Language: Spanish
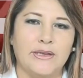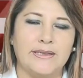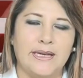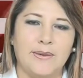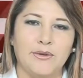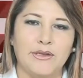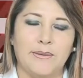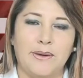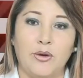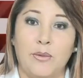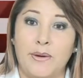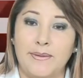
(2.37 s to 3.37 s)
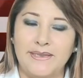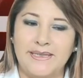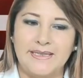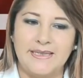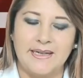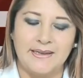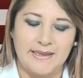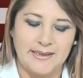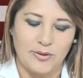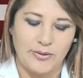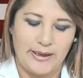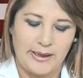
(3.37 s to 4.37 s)
Estaremos hablando en breves
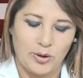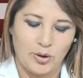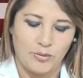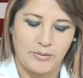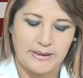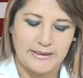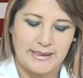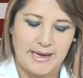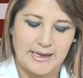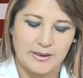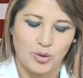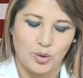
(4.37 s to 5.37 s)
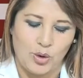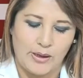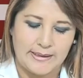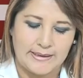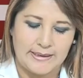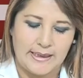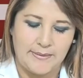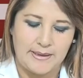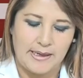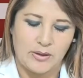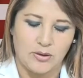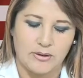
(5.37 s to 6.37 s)
instantes con el economista Arturo García
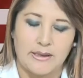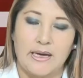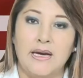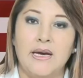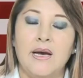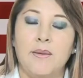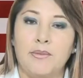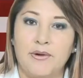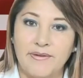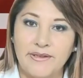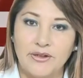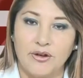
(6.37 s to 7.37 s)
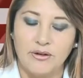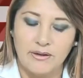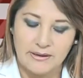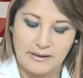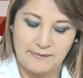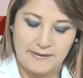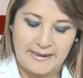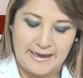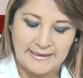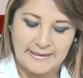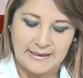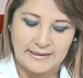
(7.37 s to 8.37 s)
Villacorta, profesor de
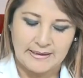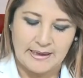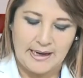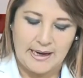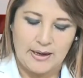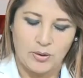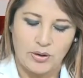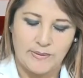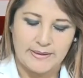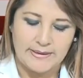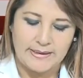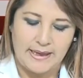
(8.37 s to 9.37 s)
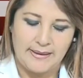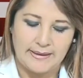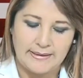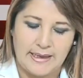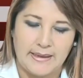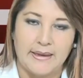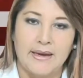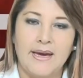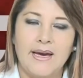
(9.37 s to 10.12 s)
finanzas de la Universidad de San.